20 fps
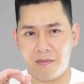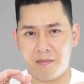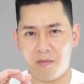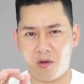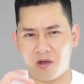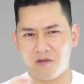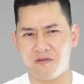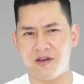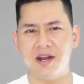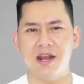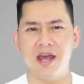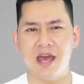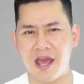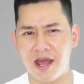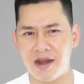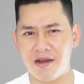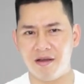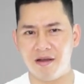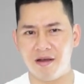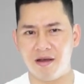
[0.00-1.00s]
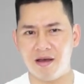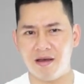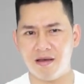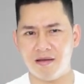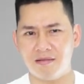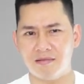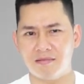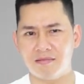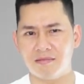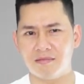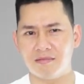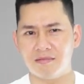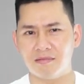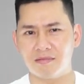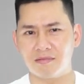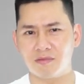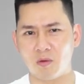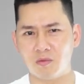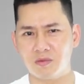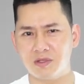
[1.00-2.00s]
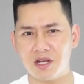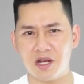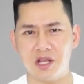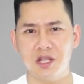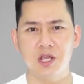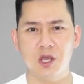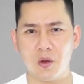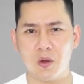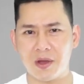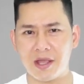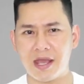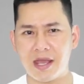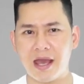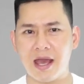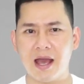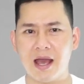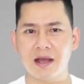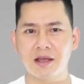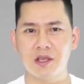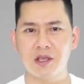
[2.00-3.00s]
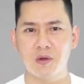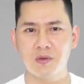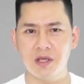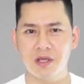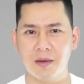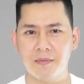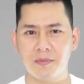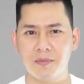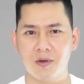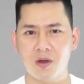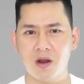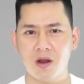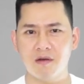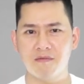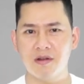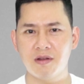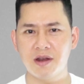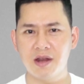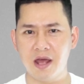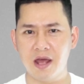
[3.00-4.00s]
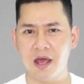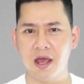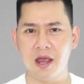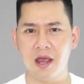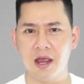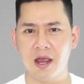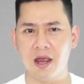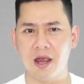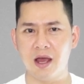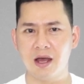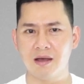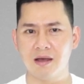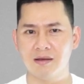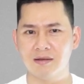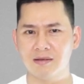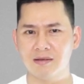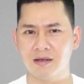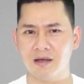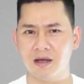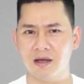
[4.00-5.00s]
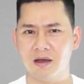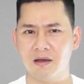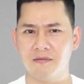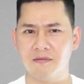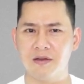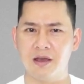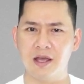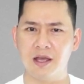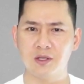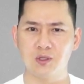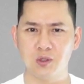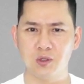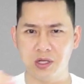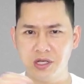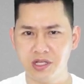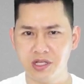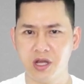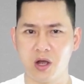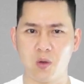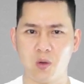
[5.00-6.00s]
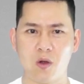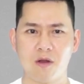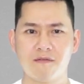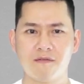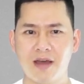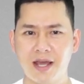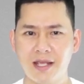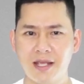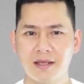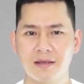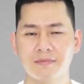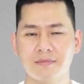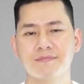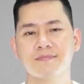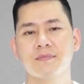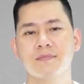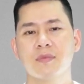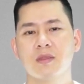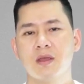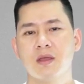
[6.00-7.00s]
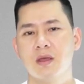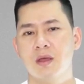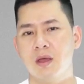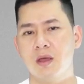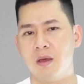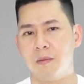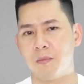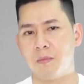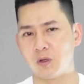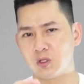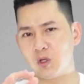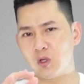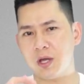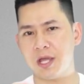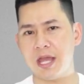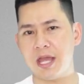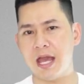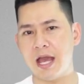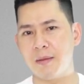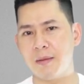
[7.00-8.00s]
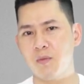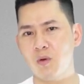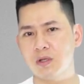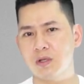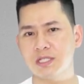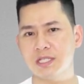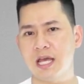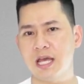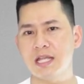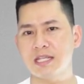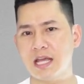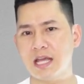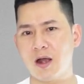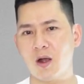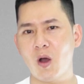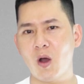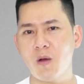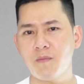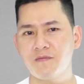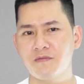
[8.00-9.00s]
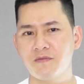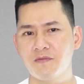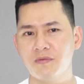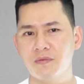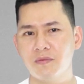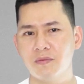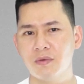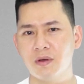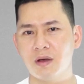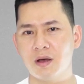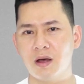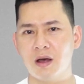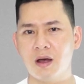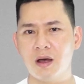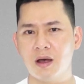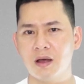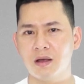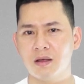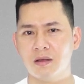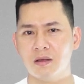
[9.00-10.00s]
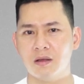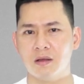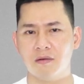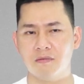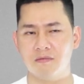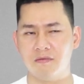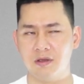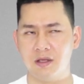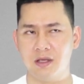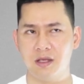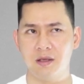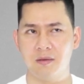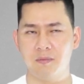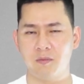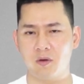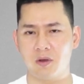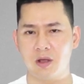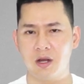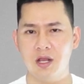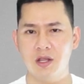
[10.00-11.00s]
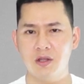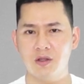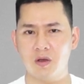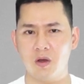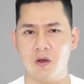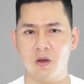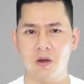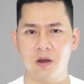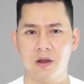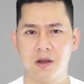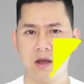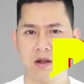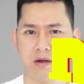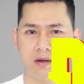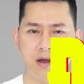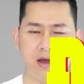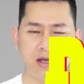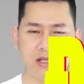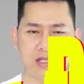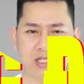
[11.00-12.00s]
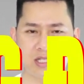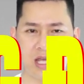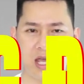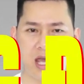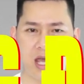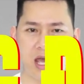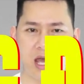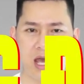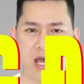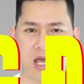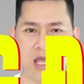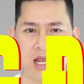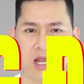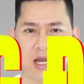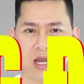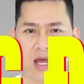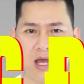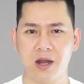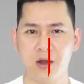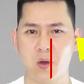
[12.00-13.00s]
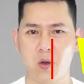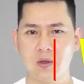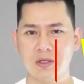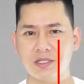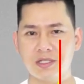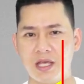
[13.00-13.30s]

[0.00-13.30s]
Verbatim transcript: Một cái vấn đề nữa cũng rất là nhiều khách hàng hiểu nhầm đó là vấn đề uh, về chuyển nhượng khoản vay. Một số khách hàng mua xe trả góp uh, vì một cái lý do nâng đời xe hay là đổi